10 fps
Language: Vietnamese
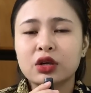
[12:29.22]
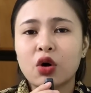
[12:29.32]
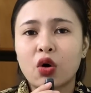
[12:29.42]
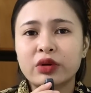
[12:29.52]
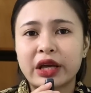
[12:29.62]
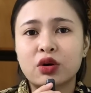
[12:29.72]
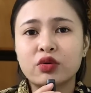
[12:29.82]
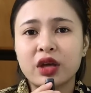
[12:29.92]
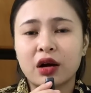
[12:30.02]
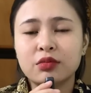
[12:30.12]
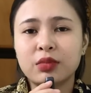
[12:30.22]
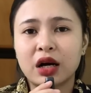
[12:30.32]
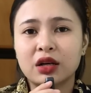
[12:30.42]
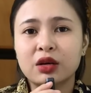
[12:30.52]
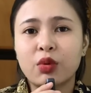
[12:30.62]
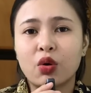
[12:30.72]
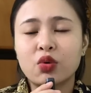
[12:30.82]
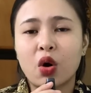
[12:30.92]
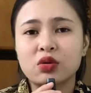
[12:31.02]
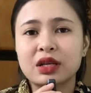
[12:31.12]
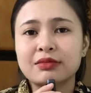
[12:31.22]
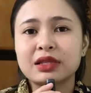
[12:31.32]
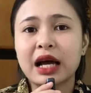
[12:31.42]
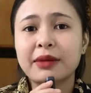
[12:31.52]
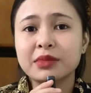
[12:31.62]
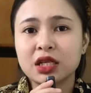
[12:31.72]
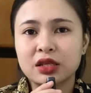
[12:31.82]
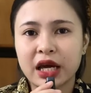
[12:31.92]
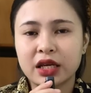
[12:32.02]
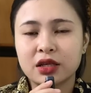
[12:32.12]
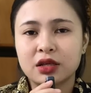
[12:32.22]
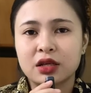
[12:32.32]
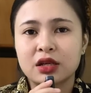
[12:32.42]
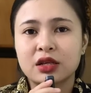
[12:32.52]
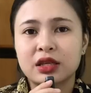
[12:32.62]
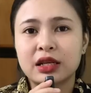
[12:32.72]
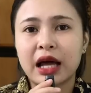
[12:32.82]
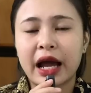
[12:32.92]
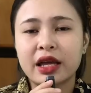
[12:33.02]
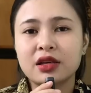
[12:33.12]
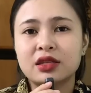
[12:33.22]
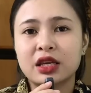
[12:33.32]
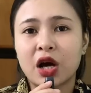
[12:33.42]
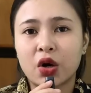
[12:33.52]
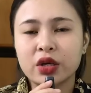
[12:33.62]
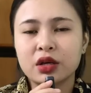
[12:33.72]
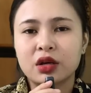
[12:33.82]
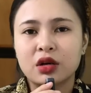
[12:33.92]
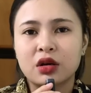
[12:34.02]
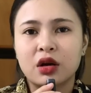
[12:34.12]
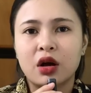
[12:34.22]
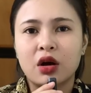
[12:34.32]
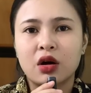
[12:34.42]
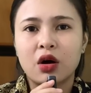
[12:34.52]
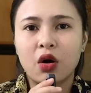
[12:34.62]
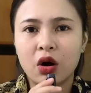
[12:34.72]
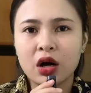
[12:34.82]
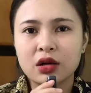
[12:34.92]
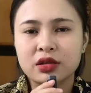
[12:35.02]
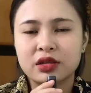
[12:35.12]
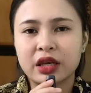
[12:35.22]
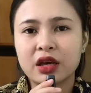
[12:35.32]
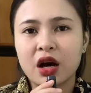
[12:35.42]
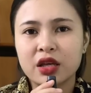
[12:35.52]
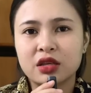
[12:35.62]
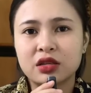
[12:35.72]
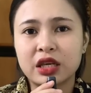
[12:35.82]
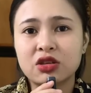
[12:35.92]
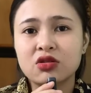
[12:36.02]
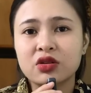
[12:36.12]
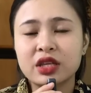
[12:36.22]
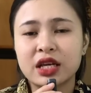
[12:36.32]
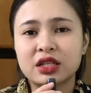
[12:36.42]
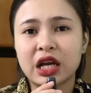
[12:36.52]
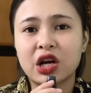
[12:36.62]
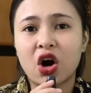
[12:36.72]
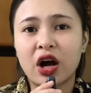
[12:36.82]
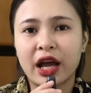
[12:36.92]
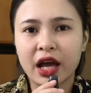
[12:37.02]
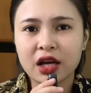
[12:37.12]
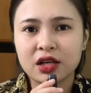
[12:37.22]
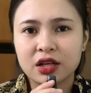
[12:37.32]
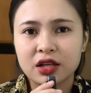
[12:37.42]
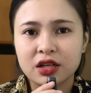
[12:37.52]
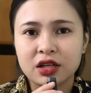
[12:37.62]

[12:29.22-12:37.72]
Cái cô này cổ vẫn bận cái bộ đồ xám xám như vậy. Chị lại á, chị hỏi: "Ủa, chị ơi, chị chưa có về Sài Gòn hả?"